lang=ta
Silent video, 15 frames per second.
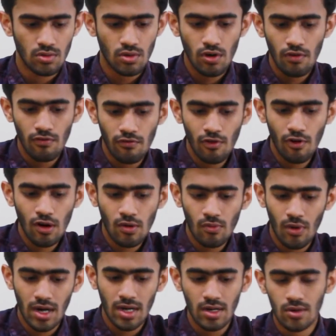ஸோ ஃபோர்
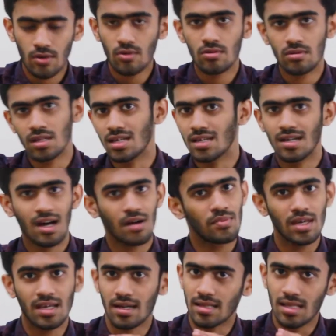ஒன் டூ த்ரீ
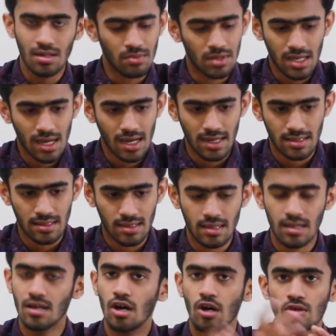அப்படிங்கிறது நமக்கு கிடச்சிருக்கு